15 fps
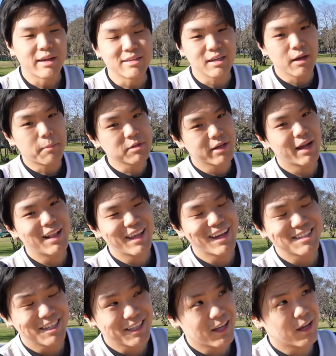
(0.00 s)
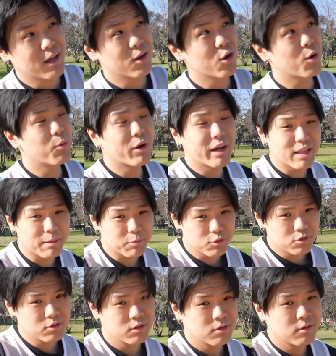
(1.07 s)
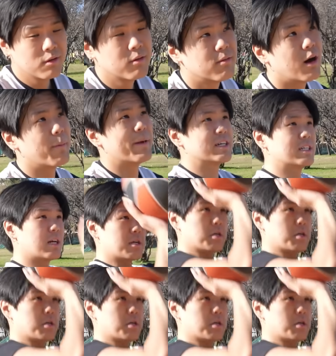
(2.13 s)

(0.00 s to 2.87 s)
Así que vamos a ver el día 7 cómo que estamos. Vamos para allá.